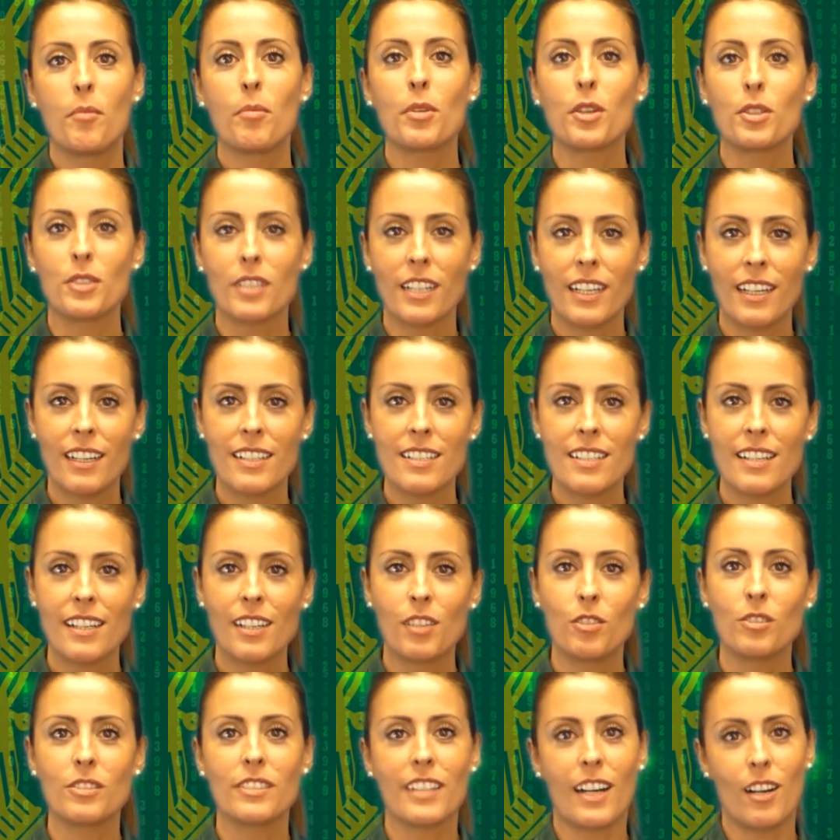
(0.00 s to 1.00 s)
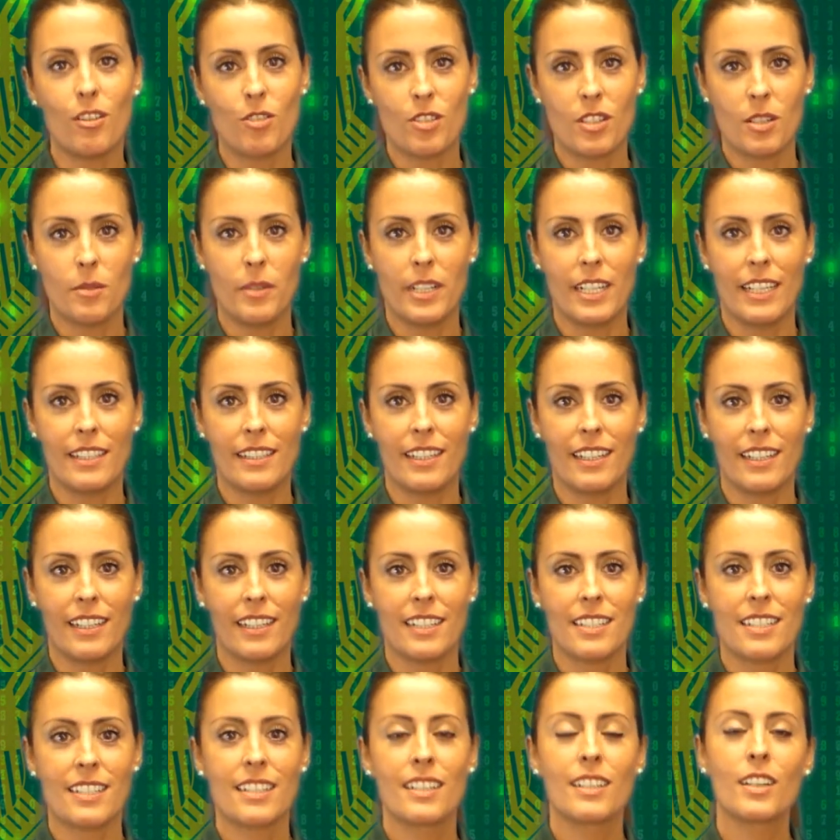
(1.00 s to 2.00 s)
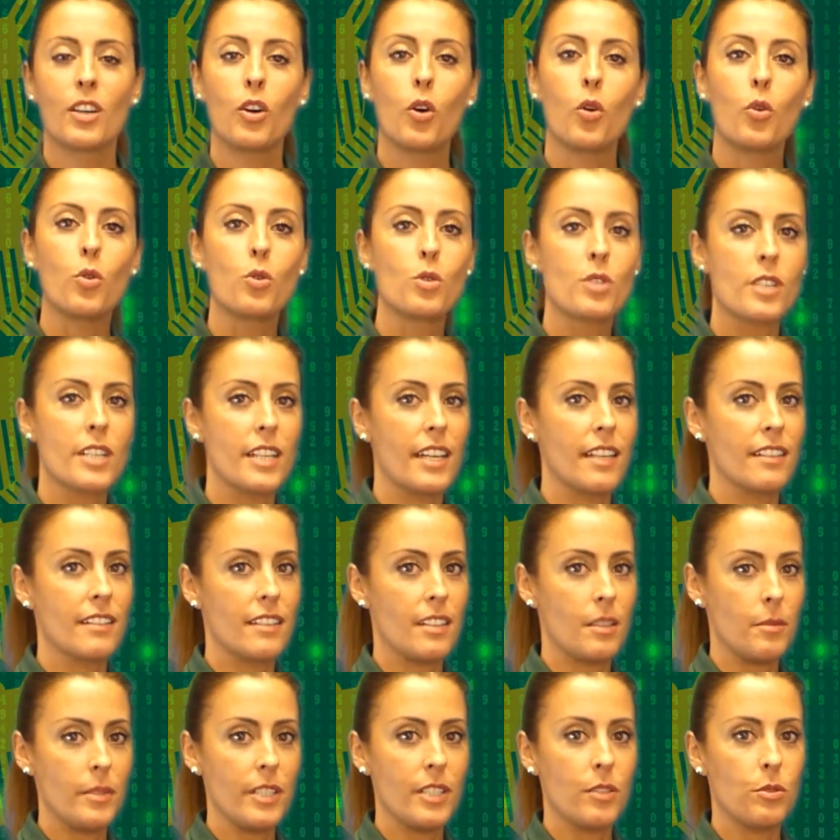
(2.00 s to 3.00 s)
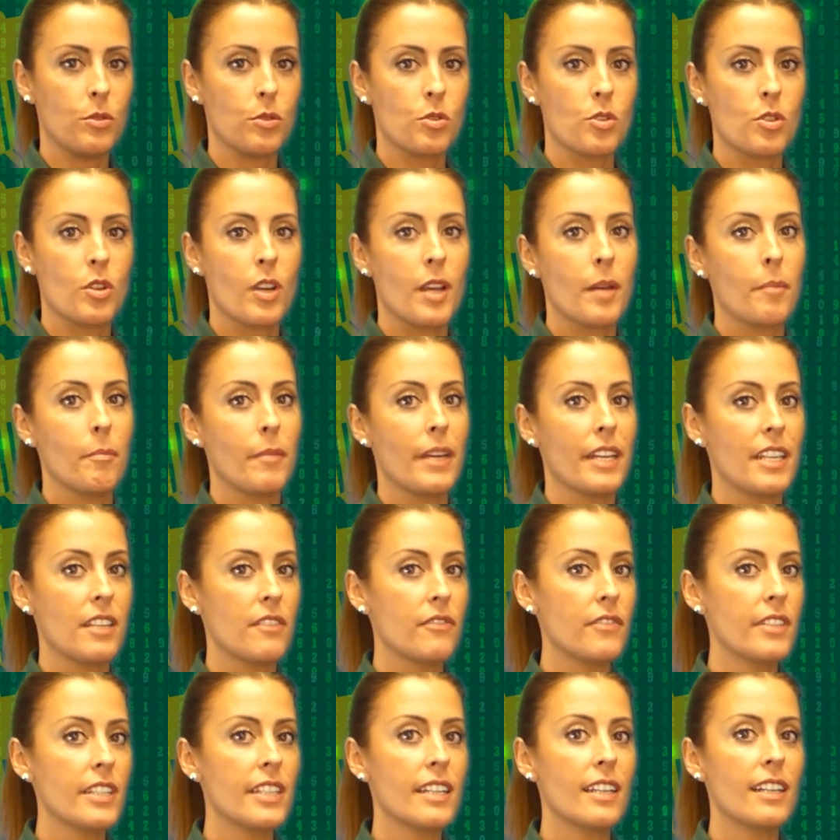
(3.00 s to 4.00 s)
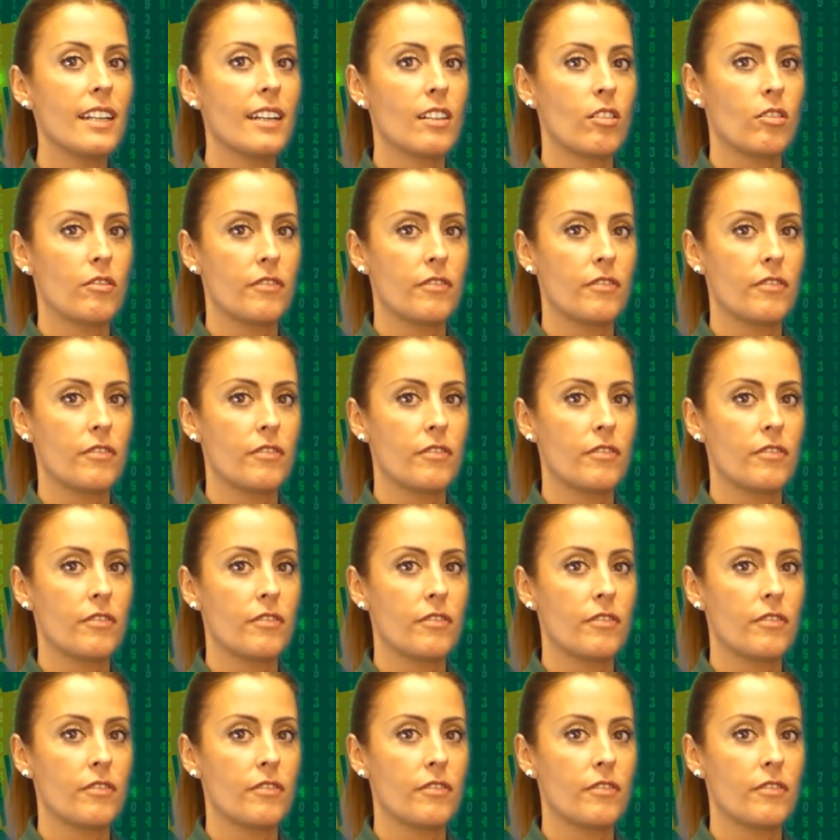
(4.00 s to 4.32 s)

Protéjase contra los ciberataques. Use antivirus. Verifique la